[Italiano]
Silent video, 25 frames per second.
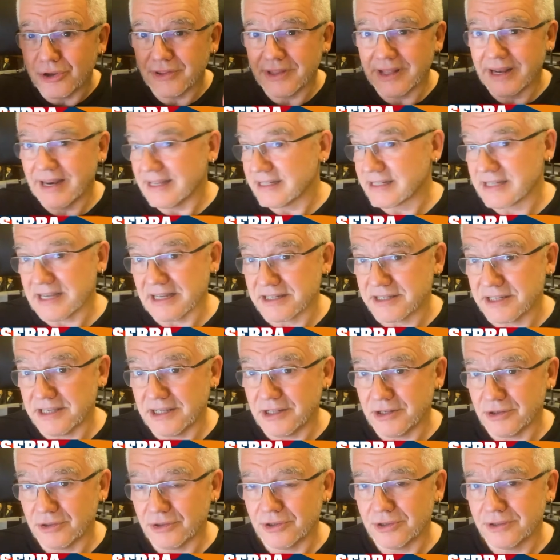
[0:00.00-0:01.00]

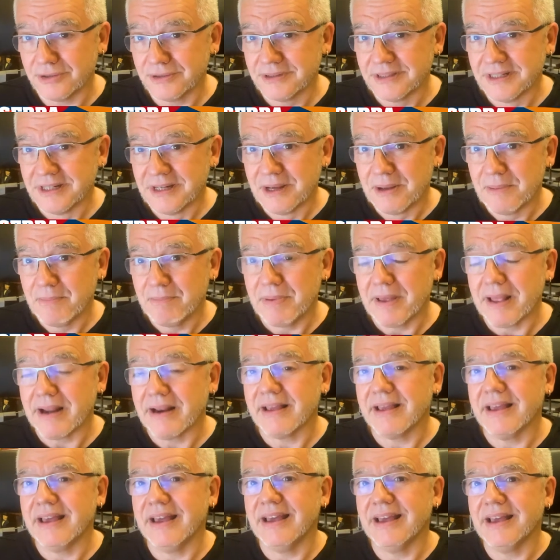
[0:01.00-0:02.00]
dell'assassino
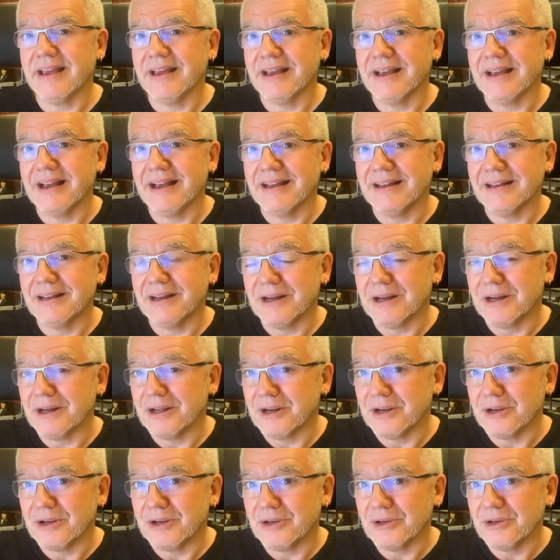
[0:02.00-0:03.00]
perché
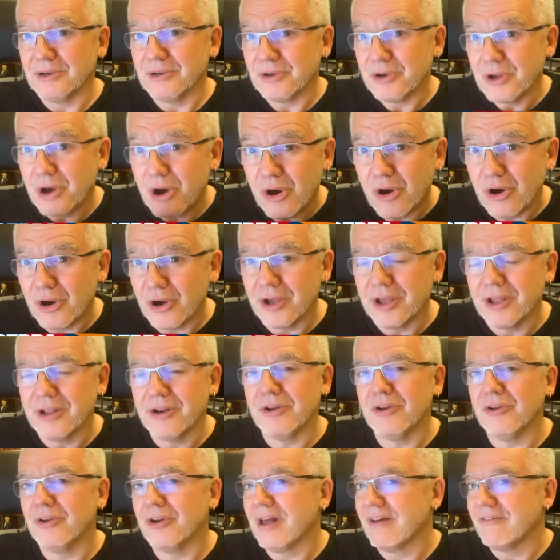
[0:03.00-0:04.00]
eh, noi
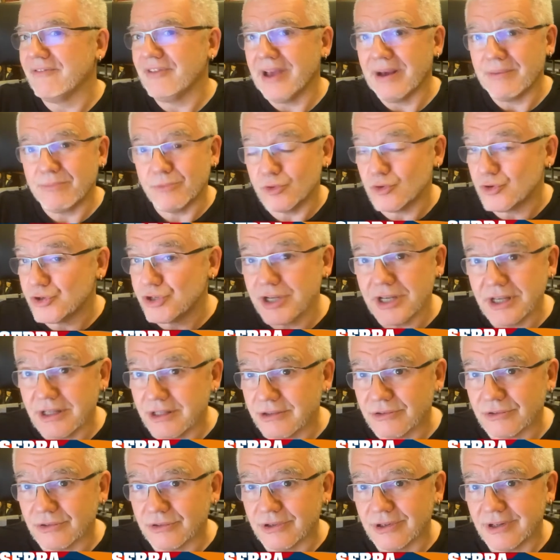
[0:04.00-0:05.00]
non abbiamo
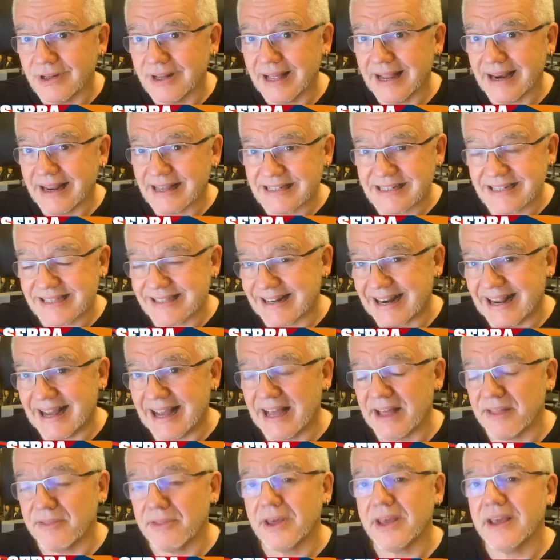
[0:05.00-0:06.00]
uscito alla
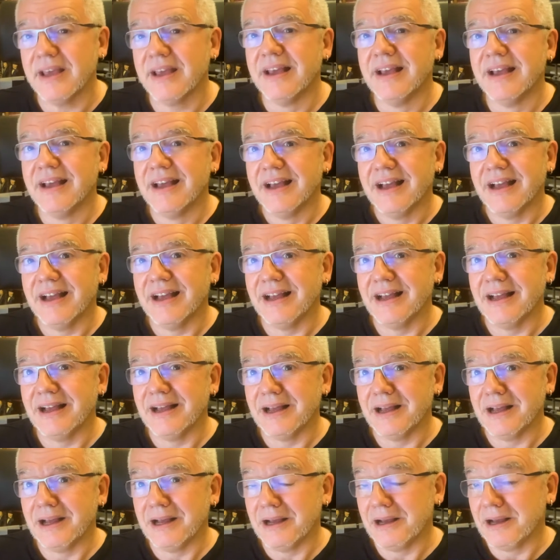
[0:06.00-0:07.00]
strada
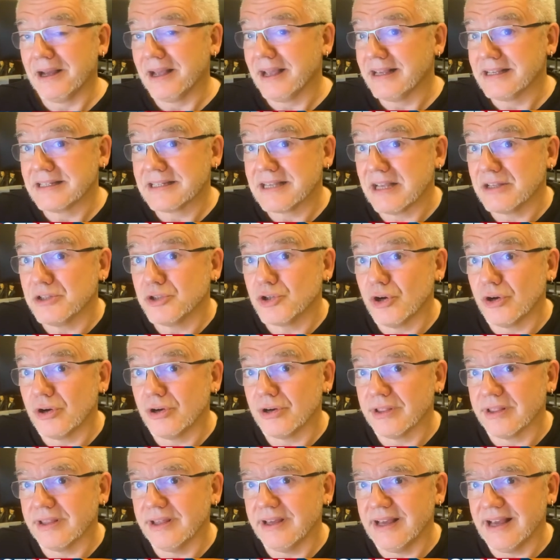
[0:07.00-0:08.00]
eh, e San
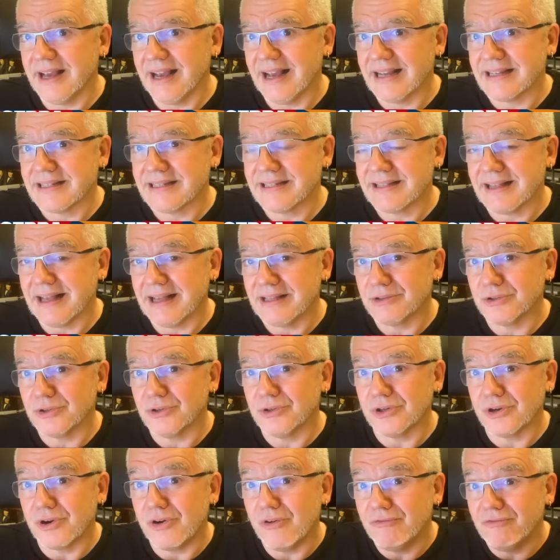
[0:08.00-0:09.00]
Giordi è
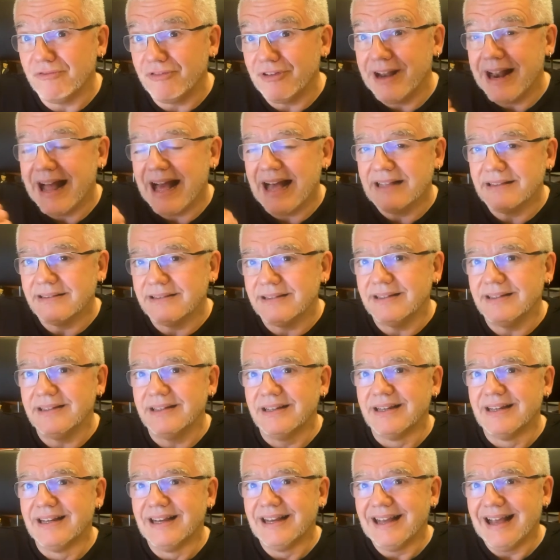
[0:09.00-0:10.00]
stato confinati
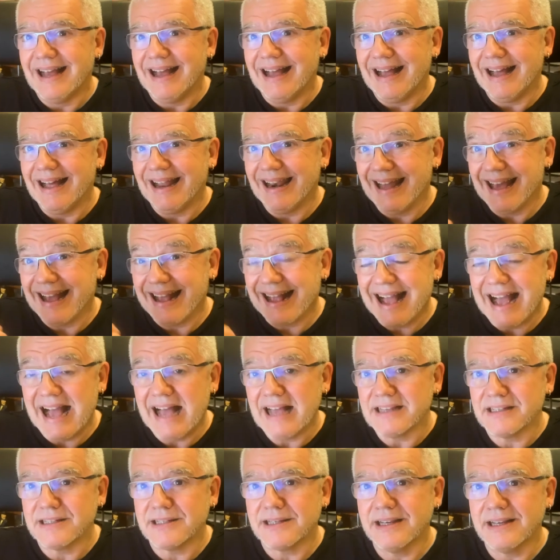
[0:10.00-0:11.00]
alla
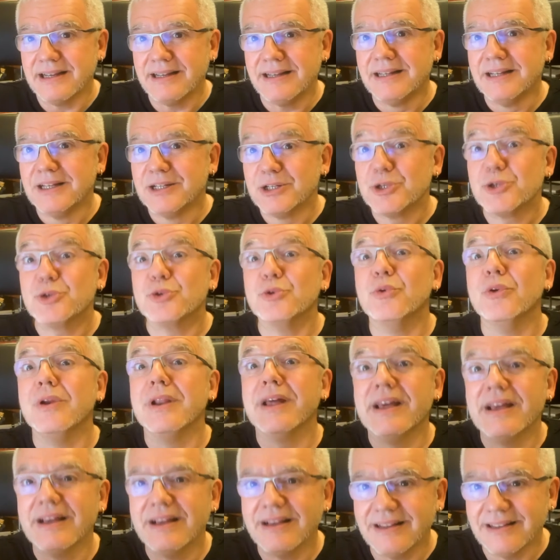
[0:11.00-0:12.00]
casa sul
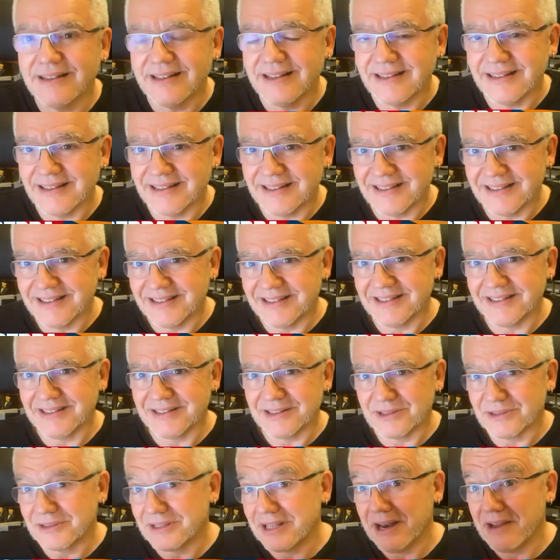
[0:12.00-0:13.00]
eh,
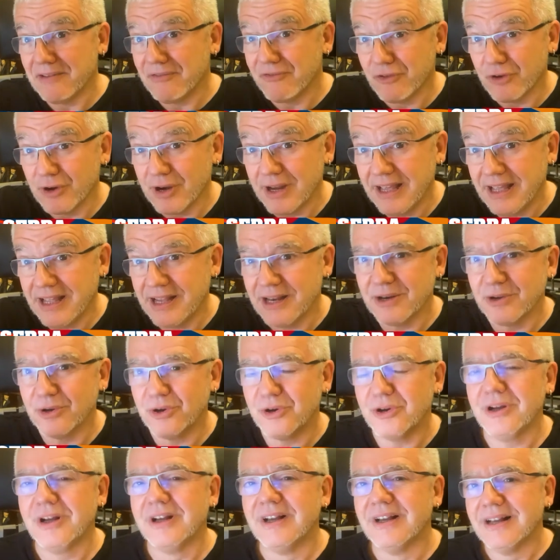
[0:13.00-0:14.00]

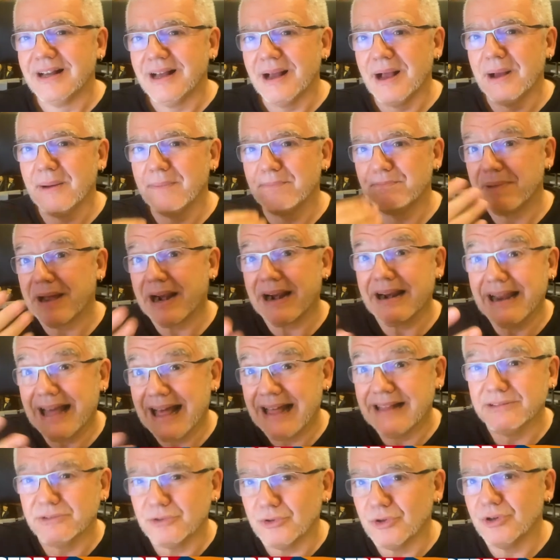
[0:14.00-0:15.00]
telefonino eh,
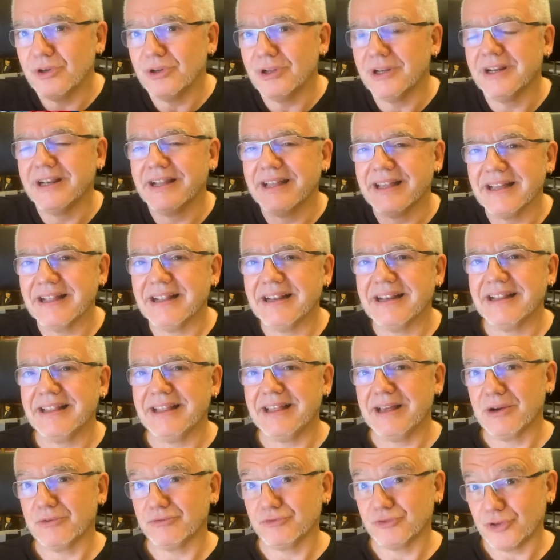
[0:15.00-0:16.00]
parlando le, gli
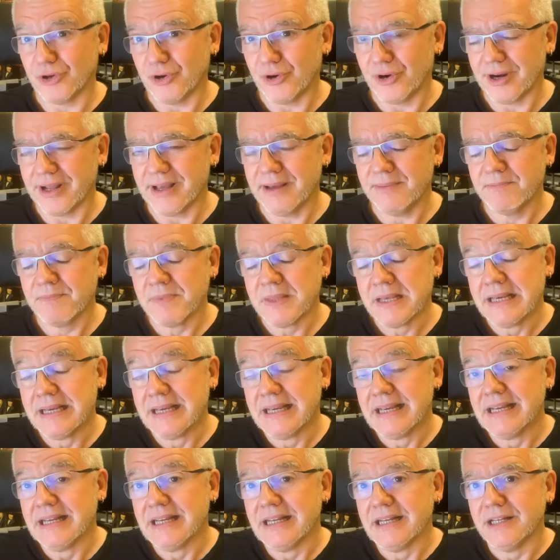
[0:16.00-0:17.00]
autori.
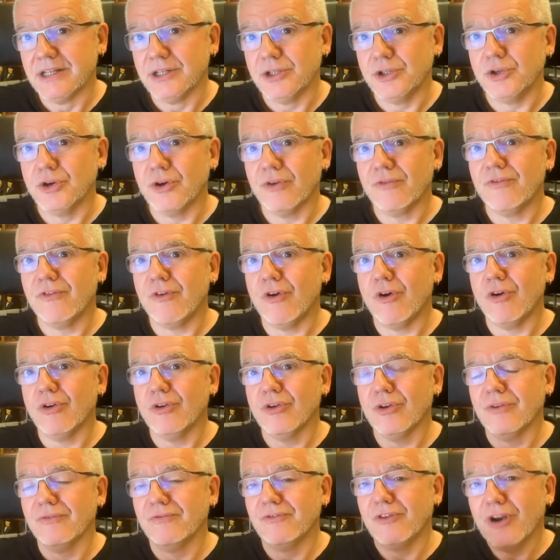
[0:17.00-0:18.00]
Io vo
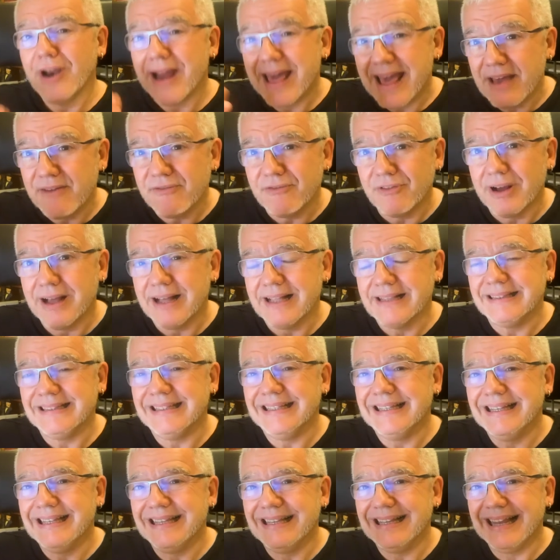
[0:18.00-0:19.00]
volevo
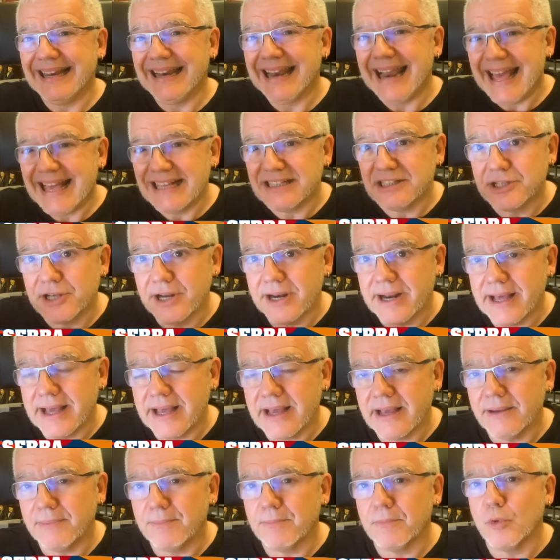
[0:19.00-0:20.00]
di
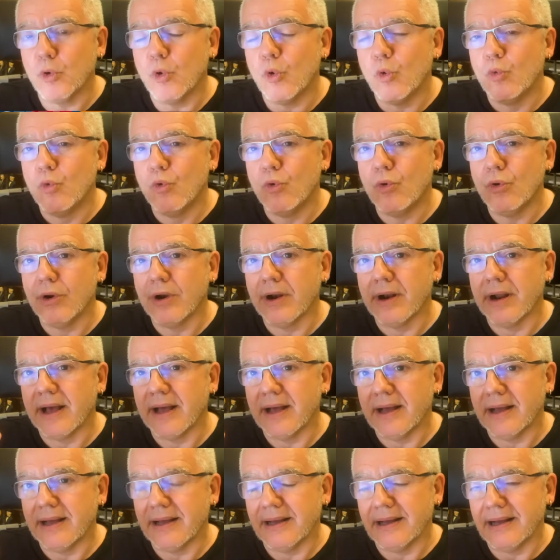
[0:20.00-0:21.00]
leggere un
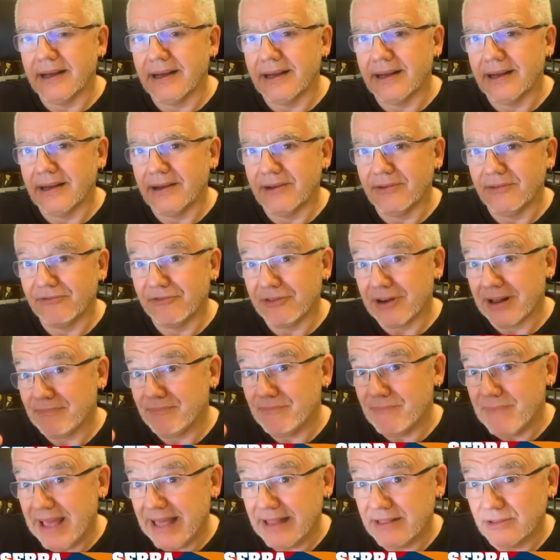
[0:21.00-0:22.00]
uh,
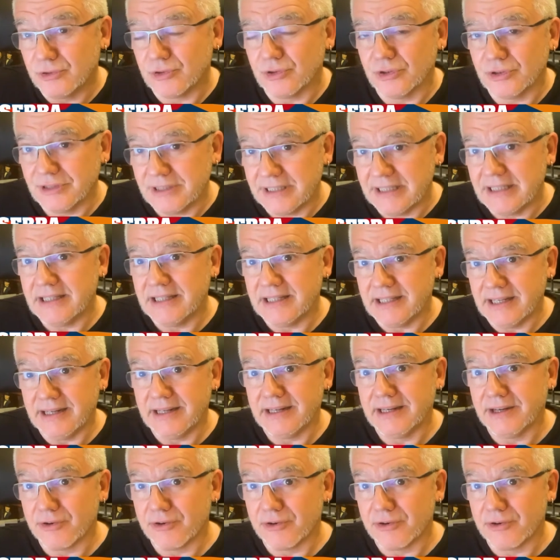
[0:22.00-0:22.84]
frammento del